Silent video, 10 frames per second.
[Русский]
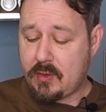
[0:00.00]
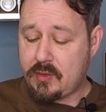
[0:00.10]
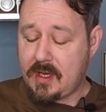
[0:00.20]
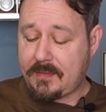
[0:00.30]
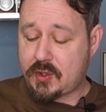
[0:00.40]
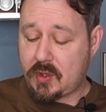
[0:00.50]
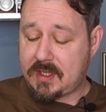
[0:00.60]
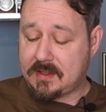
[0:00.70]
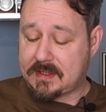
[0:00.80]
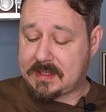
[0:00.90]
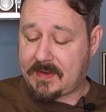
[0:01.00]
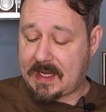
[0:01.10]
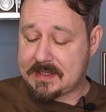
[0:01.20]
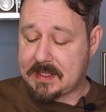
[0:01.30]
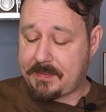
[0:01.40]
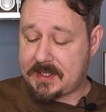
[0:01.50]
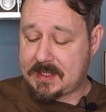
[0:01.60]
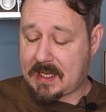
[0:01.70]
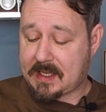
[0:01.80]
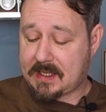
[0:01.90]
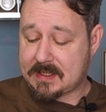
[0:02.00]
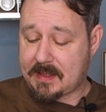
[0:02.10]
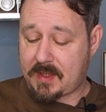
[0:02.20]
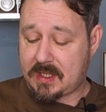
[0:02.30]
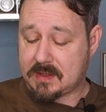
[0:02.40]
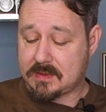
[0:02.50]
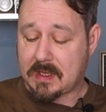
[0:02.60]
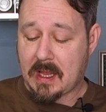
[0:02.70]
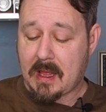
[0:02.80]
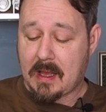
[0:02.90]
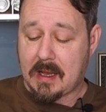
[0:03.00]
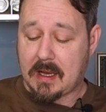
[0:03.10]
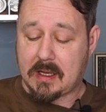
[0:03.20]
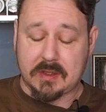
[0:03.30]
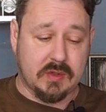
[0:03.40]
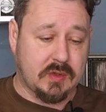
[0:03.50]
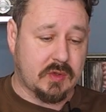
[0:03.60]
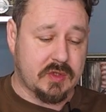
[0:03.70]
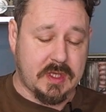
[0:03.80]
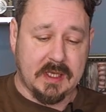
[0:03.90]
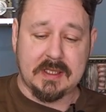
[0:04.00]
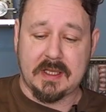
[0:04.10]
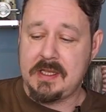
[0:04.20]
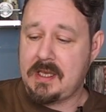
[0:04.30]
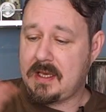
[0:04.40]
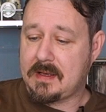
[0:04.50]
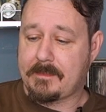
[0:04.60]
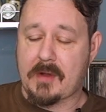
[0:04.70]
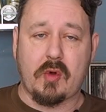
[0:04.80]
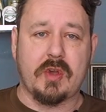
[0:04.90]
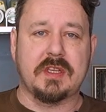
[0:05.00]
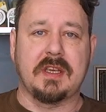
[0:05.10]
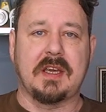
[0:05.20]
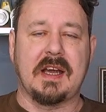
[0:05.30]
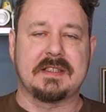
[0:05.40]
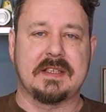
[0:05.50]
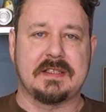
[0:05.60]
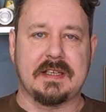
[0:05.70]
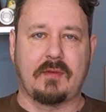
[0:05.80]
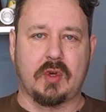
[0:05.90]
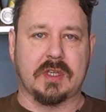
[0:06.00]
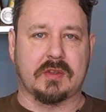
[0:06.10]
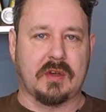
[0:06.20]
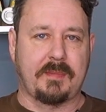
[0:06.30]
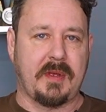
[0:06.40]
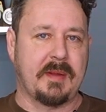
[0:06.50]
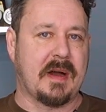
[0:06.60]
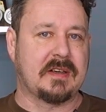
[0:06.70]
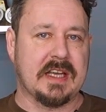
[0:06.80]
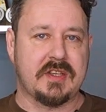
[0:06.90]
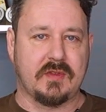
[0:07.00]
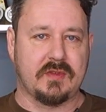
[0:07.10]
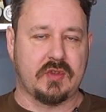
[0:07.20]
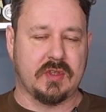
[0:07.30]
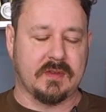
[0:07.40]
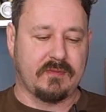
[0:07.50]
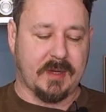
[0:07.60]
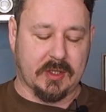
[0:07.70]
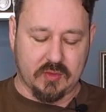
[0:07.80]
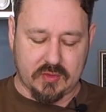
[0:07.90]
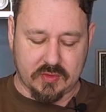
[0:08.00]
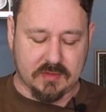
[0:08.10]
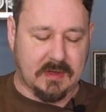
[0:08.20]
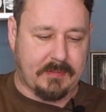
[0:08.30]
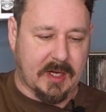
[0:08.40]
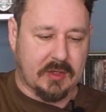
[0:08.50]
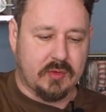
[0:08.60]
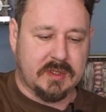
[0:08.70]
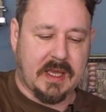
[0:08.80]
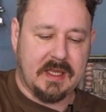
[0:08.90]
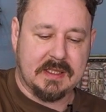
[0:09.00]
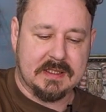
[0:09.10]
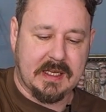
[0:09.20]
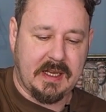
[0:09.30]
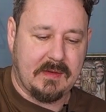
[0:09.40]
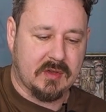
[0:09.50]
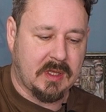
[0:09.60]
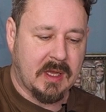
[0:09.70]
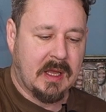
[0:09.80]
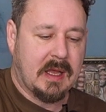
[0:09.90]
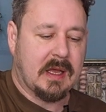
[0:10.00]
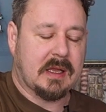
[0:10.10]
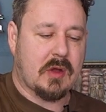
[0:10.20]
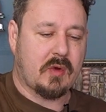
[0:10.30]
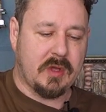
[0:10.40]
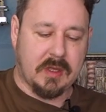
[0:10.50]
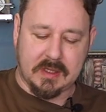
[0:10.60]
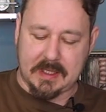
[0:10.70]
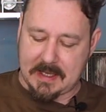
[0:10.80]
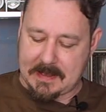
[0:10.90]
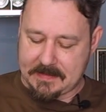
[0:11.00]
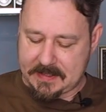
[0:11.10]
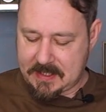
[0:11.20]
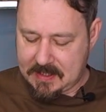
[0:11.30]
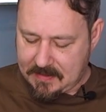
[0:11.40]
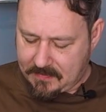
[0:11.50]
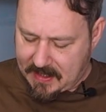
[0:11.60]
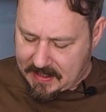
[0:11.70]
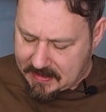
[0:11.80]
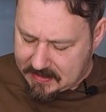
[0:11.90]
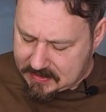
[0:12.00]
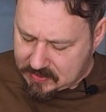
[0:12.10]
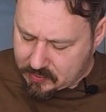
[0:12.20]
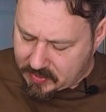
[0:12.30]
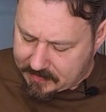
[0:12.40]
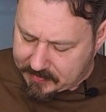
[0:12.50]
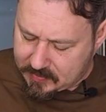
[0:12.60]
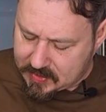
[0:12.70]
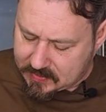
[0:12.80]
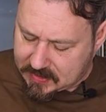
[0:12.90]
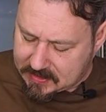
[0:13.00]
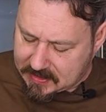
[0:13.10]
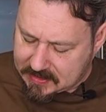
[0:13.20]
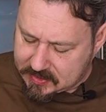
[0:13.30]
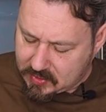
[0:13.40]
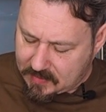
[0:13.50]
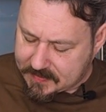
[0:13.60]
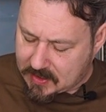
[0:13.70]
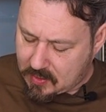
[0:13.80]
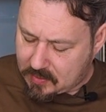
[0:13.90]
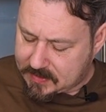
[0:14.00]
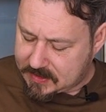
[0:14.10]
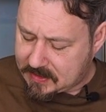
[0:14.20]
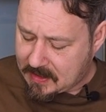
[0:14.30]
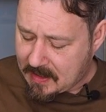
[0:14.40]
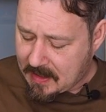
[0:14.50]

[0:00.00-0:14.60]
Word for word: И у них все делается в разных местах, я заметил. А, то есть это не какой-то гигантский завод, который перемолачивает все это в продукцию главпродукта, это скорее вот какая-то сетевая история, потому что вот это Ростовская область,